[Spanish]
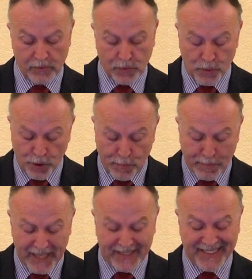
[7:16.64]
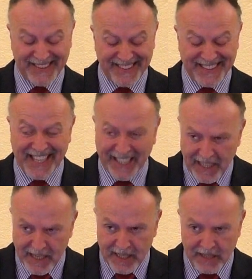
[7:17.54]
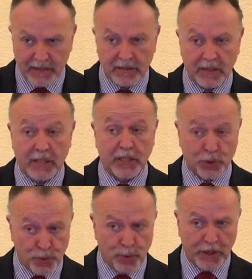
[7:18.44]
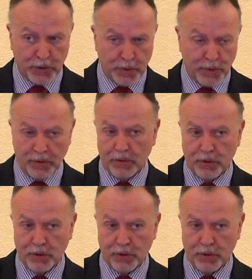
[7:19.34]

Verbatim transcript: Un hombre de guerra desde su juventud,